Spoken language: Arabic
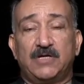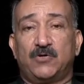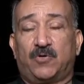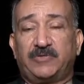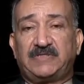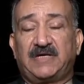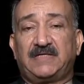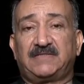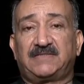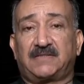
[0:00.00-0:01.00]
وبالتالي
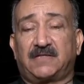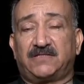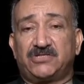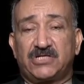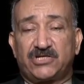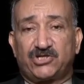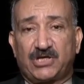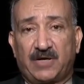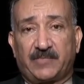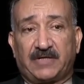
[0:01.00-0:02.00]
الاستراتيجية
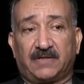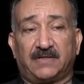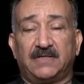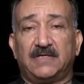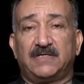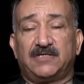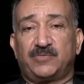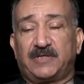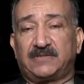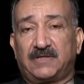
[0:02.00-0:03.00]
الشاملة يجب
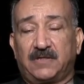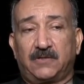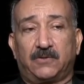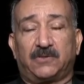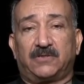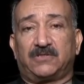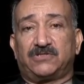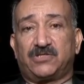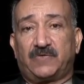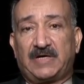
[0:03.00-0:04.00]
أن تأخذ
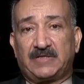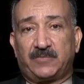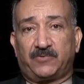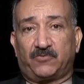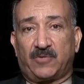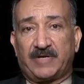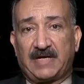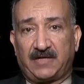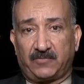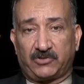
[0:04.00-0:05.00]
جوانب
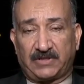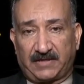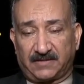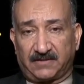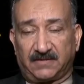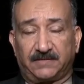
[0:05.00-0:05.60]
ومناحي متعددة